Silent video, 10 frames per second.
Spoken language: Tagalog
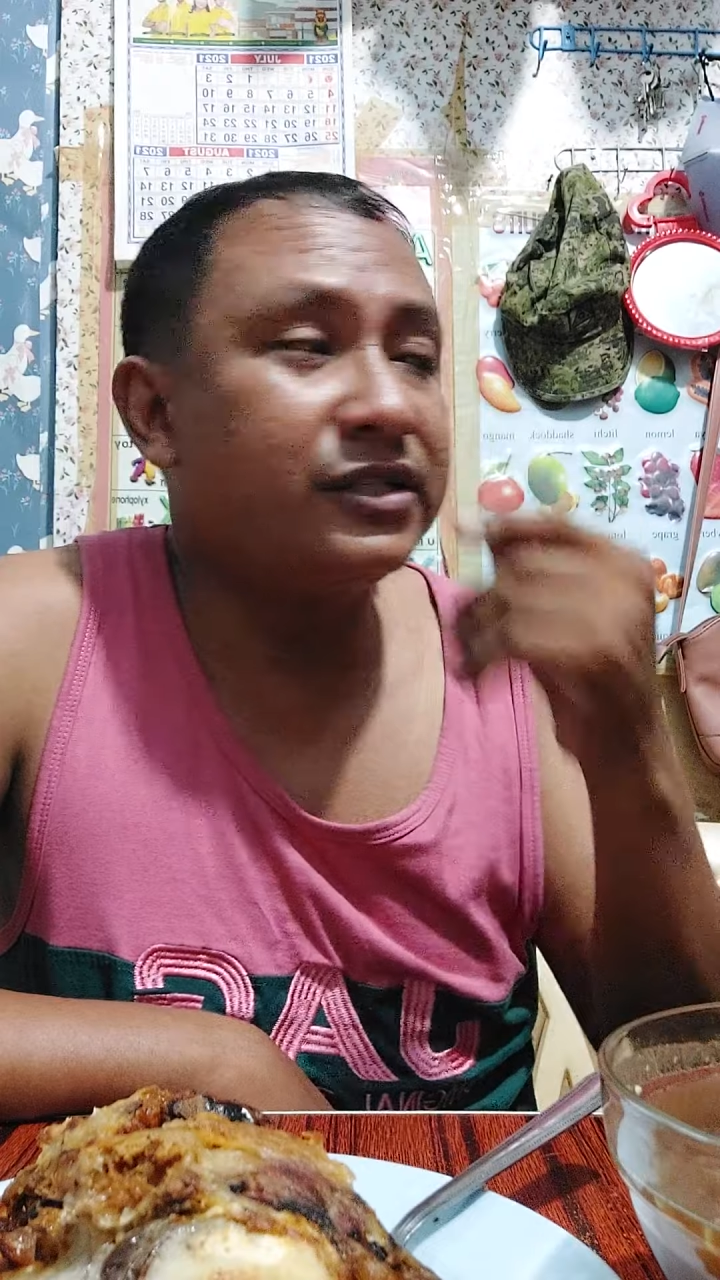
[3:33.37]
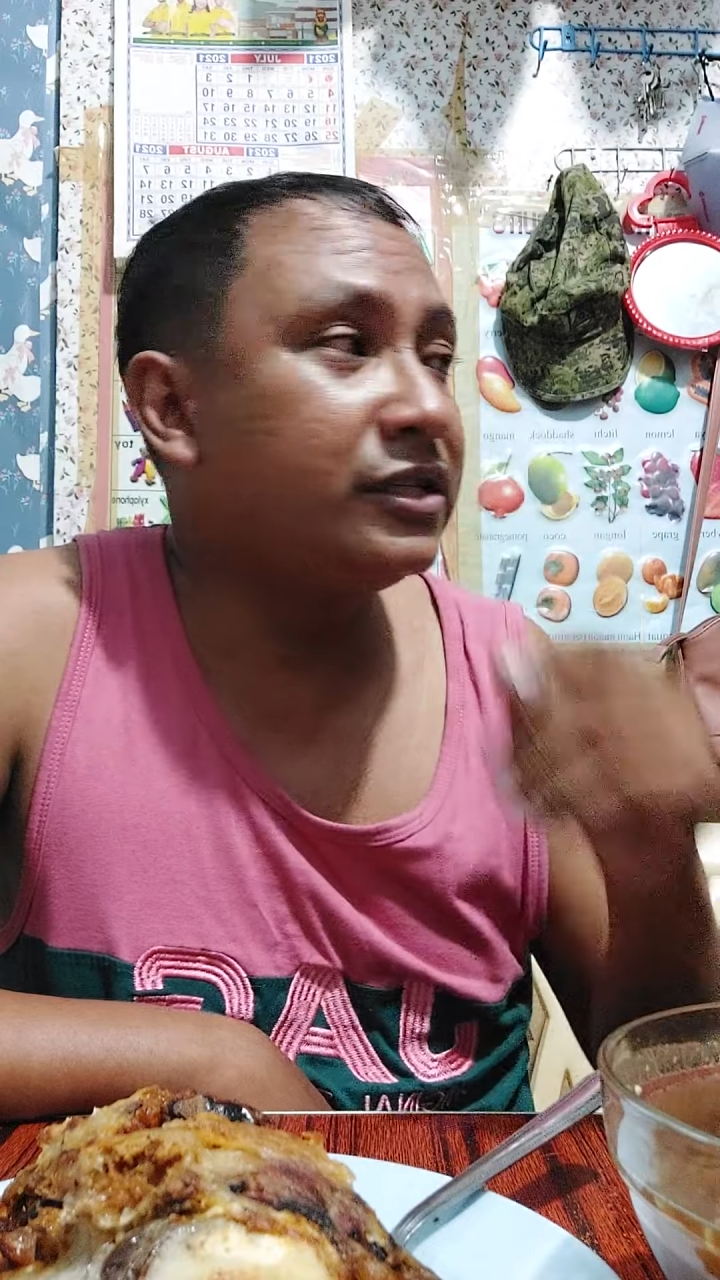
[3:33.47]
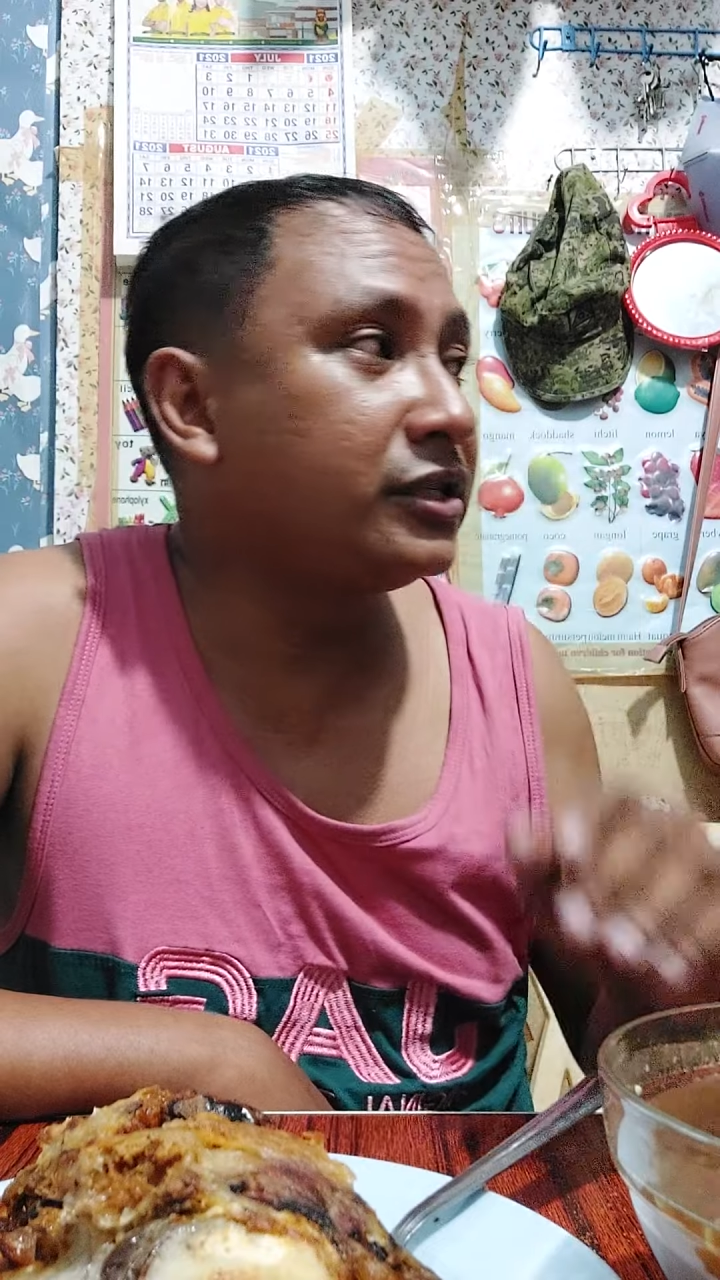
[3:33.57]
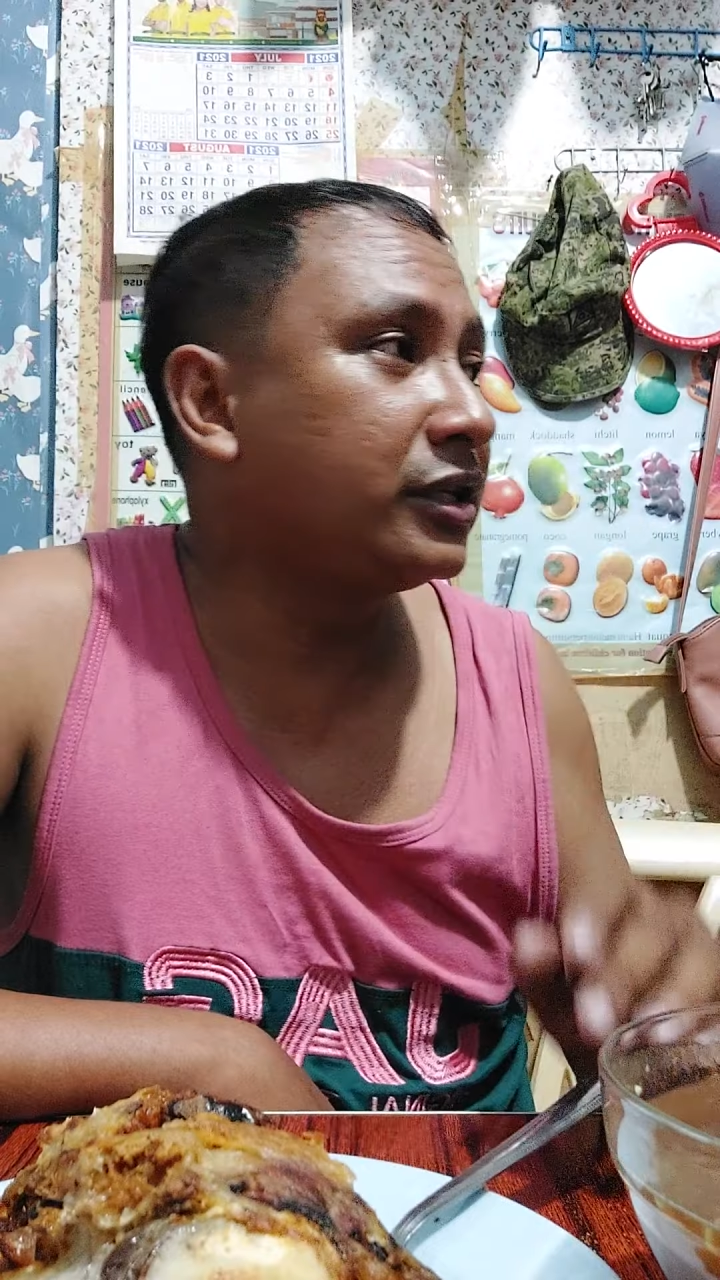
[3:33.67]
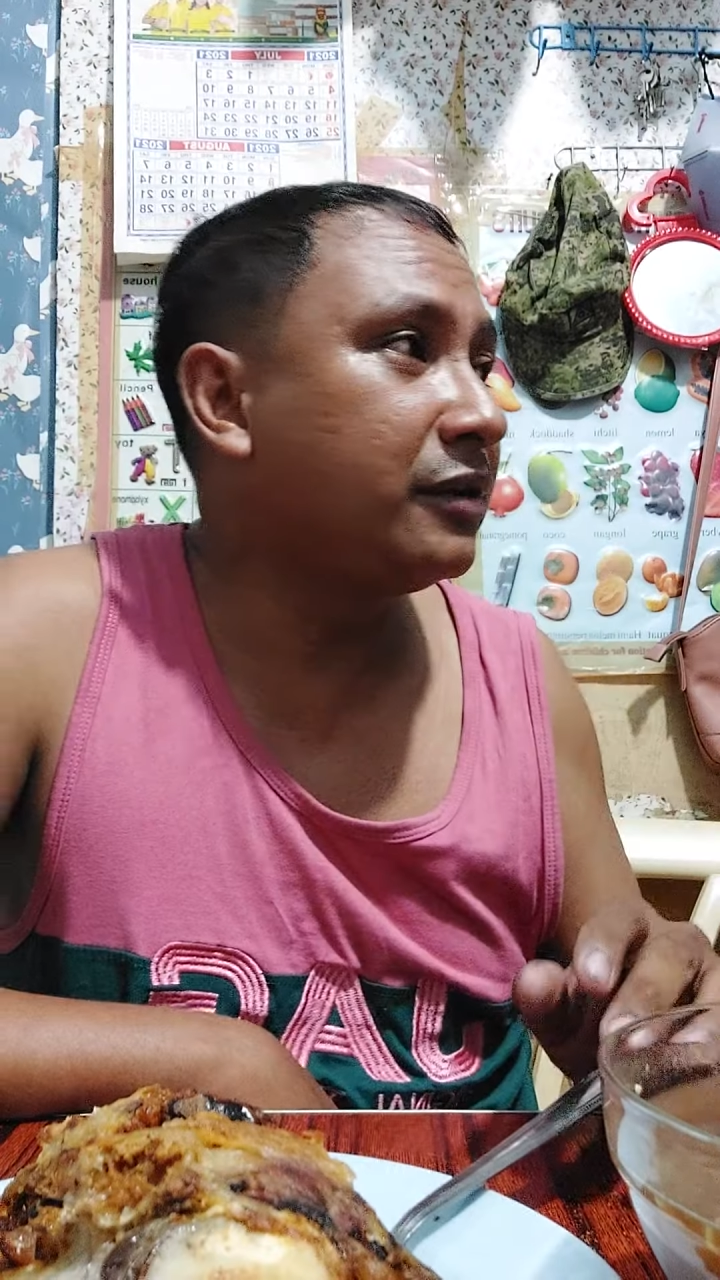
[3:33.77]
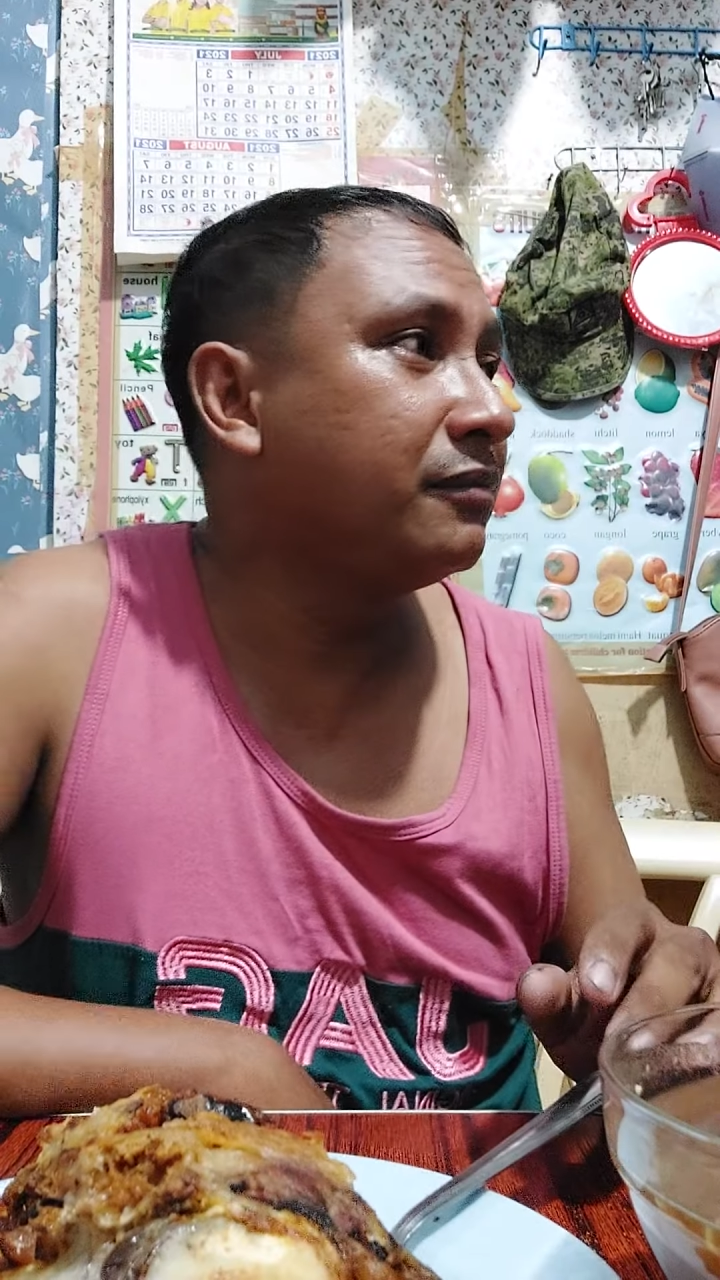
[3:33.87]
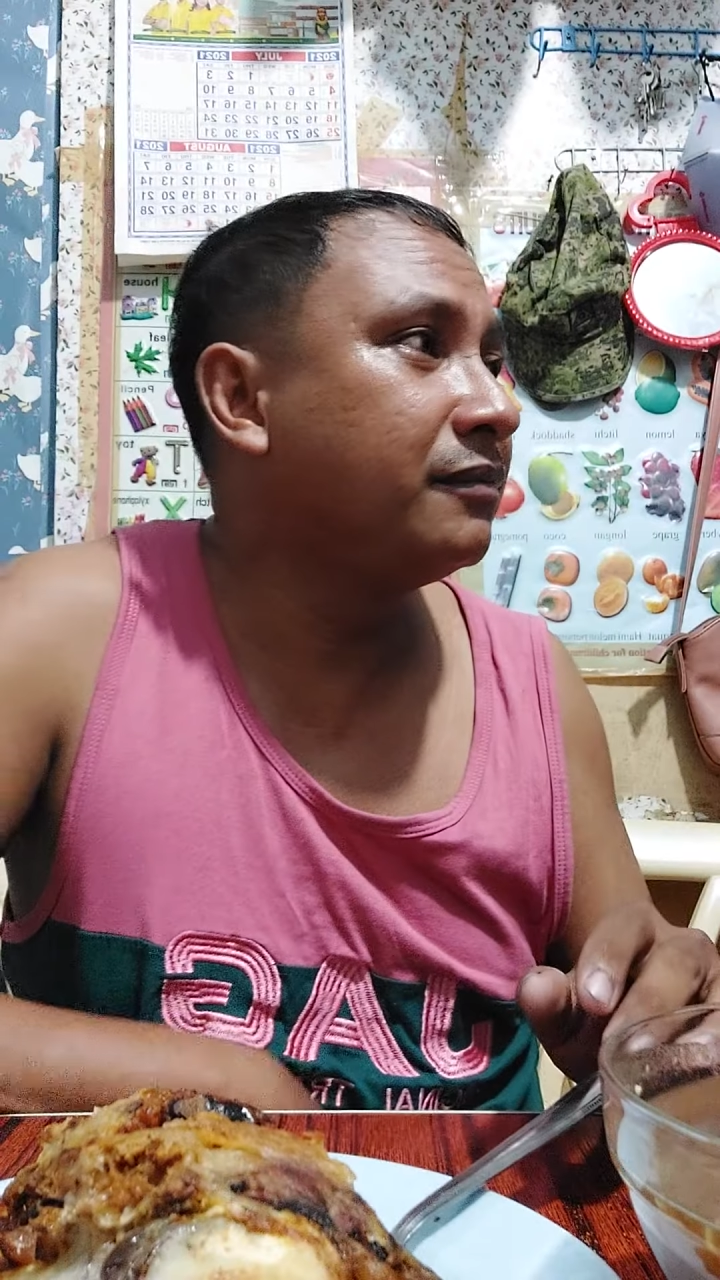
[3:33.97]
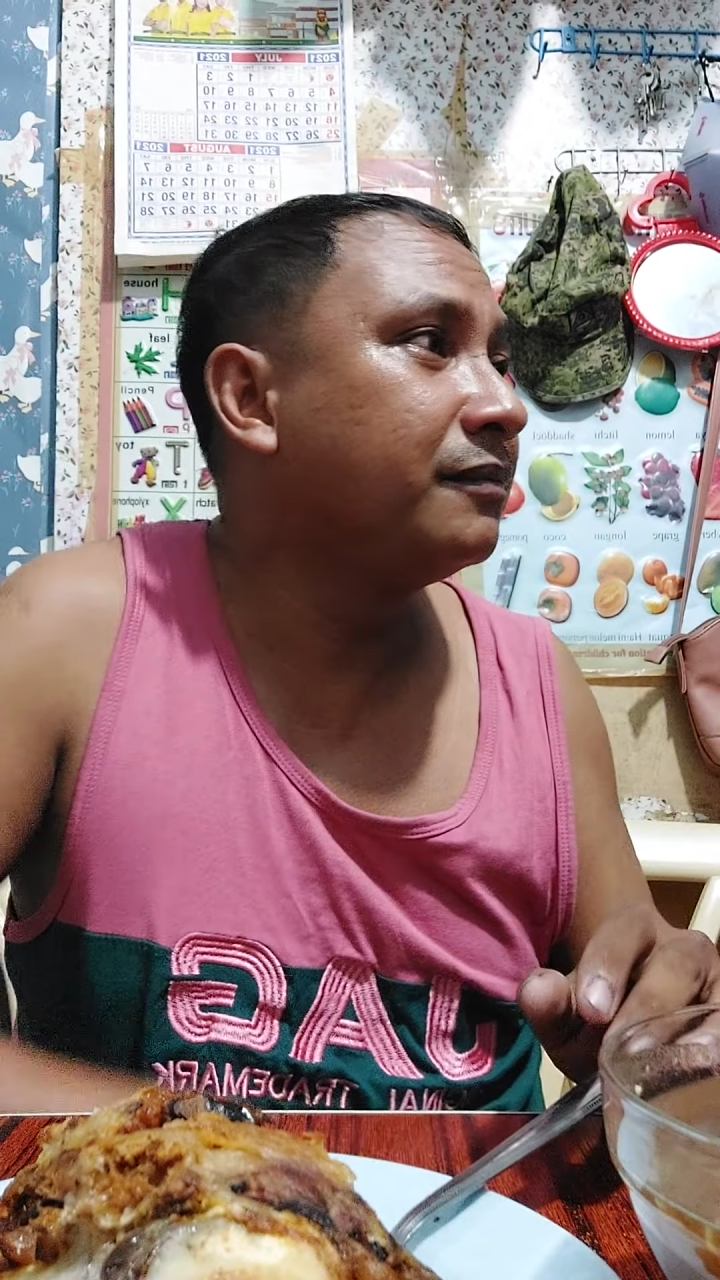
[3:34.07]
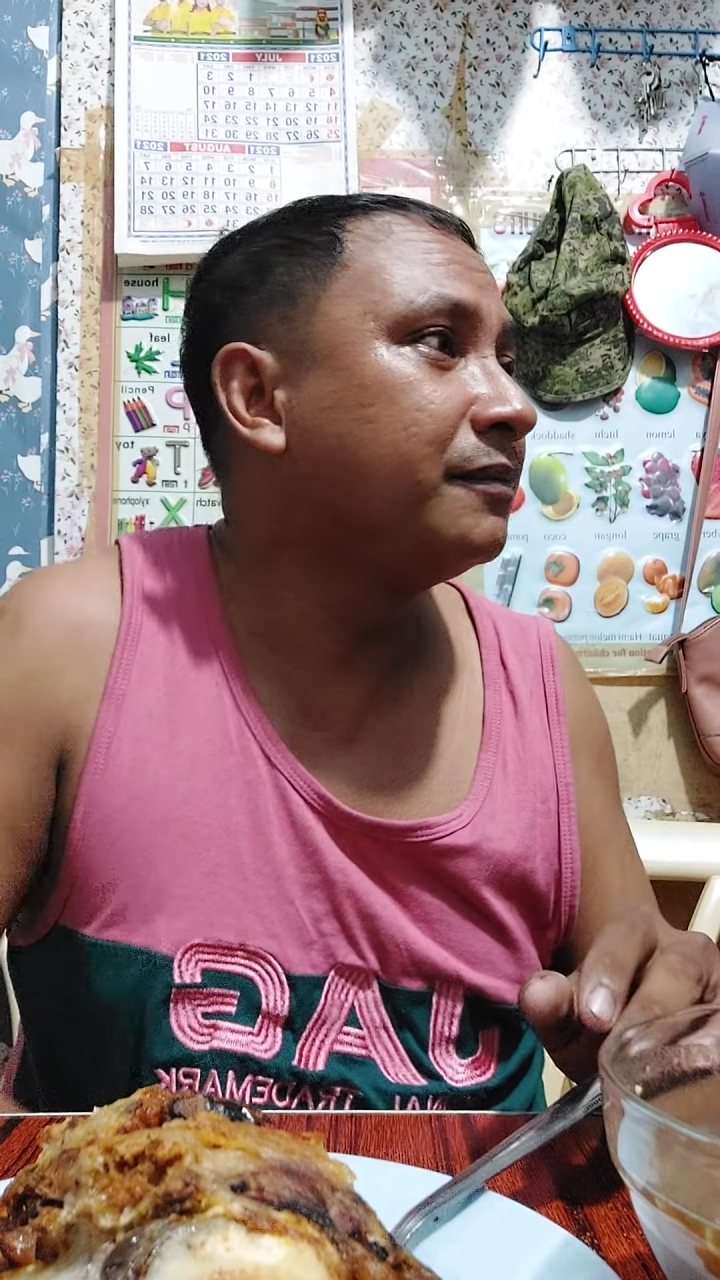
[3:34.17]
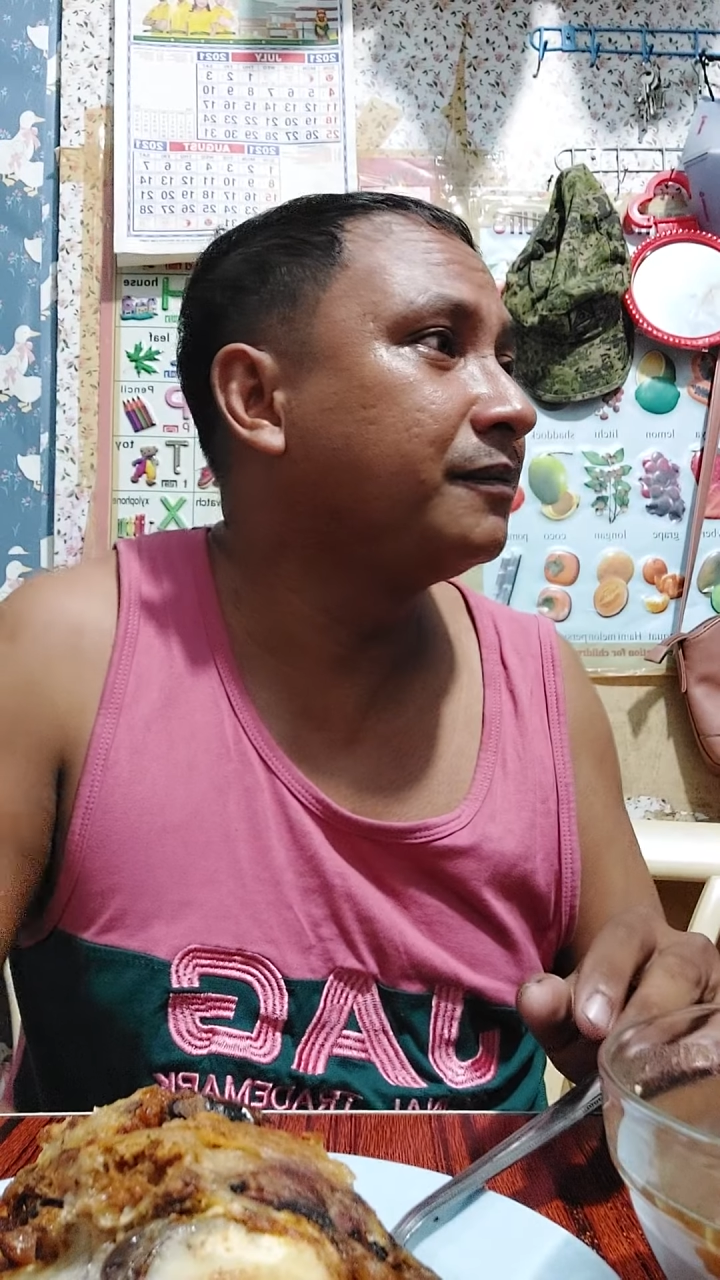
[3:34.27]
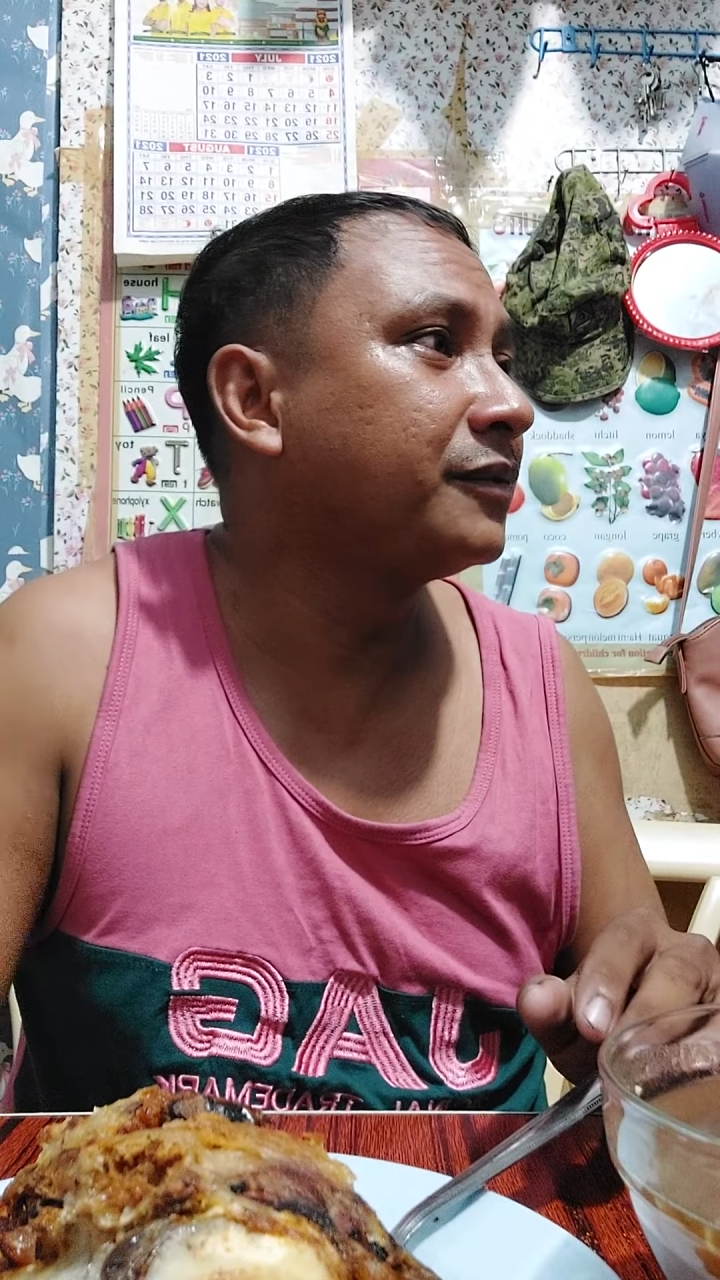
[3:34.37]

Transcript: sensitive. Retina.